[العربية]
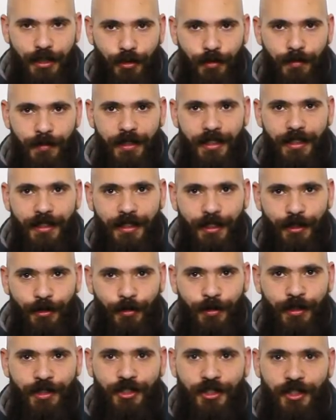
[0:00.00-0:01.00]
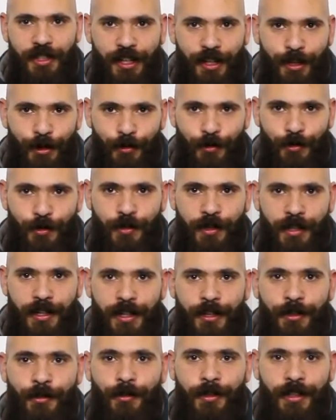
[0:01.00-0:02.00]
يوم ان انت تروح تشتري جرو صغير
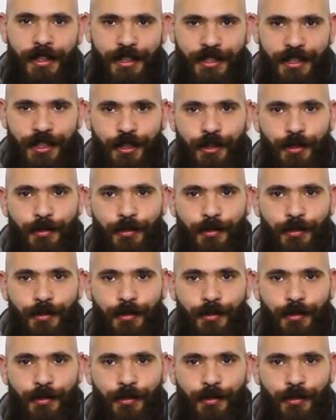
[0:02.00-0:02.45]
عنده 30